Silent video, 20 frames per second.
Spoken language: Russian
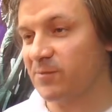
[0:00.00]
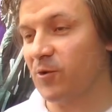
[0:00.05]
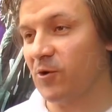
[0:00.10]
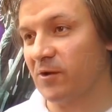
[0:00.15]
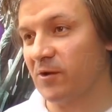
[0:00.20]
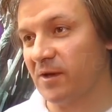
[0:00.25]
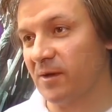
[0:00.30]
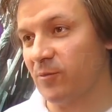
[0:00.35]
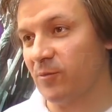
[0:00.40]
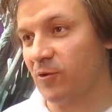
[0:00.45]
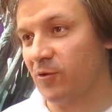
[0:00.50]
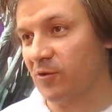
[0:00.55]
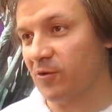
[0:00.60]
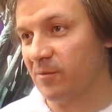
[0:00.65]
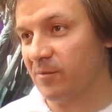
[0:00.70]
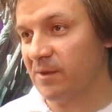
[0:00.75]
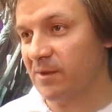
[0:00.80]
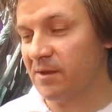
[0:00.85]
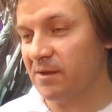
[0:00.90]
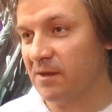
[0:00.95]
сборная
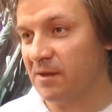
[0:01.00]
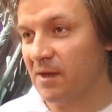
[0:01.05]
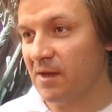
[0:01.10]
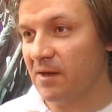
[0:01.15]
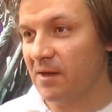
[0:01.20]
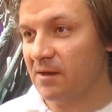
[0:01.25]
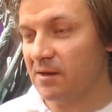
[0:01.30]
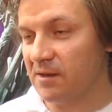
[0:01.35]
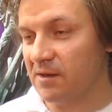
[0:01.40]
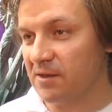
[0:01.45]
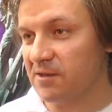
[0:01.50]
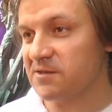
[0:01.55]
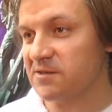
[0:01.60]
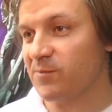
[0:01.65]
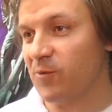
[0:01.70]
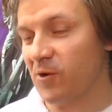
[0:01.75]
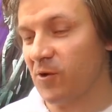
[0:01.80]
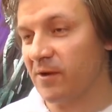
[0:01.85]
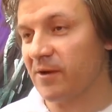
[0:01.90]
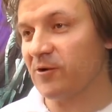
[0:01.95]
Бугульмы и
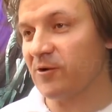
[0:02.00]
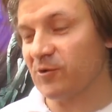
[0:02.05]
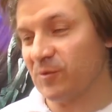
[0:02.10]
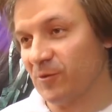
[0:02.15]
сборная